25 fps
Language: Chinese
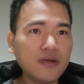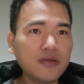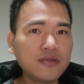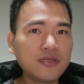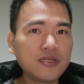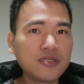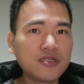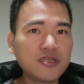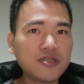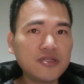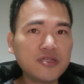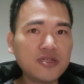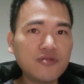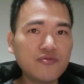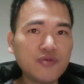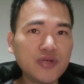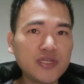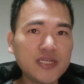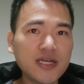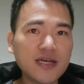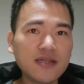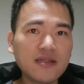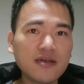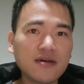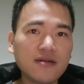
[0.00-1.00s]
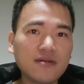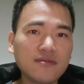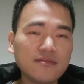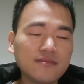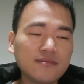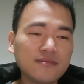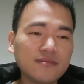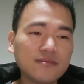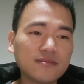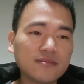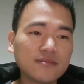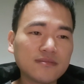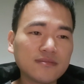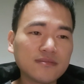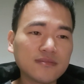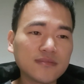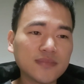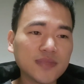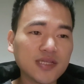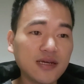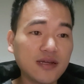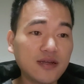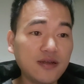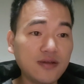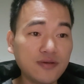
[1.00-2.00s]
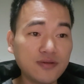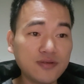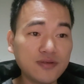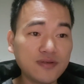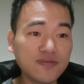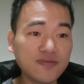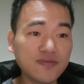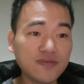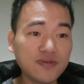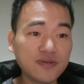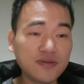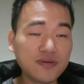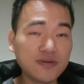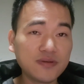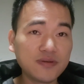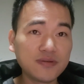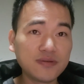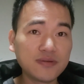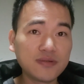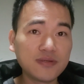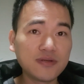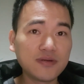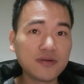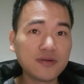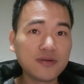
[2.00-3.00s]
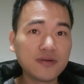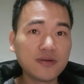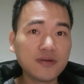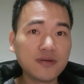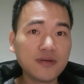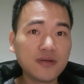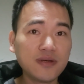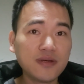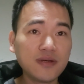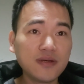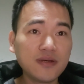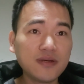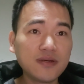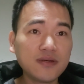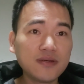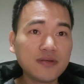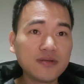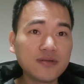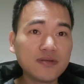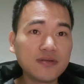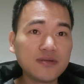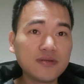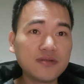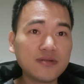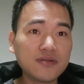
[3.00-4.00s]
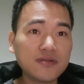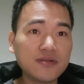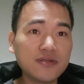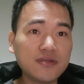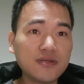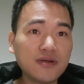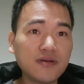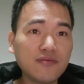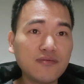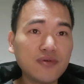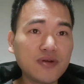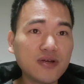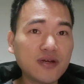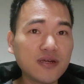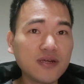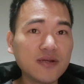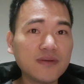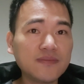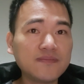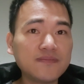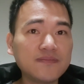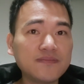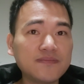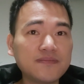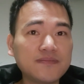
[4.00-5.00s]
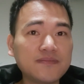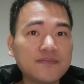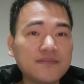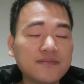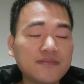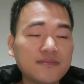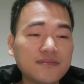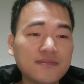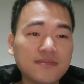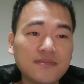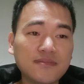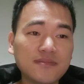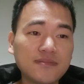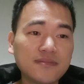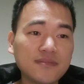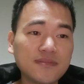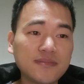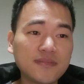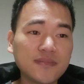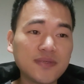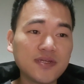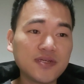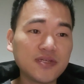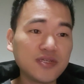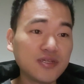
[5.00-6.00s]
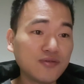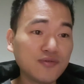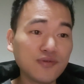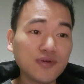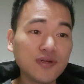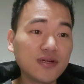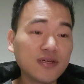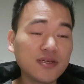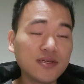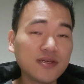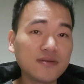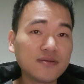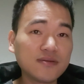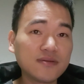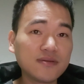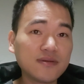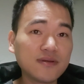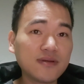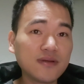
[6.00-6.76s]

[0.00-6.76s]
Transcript: 你的新政危险了，然后罗斯福就就忍无可忍，忍无可忍，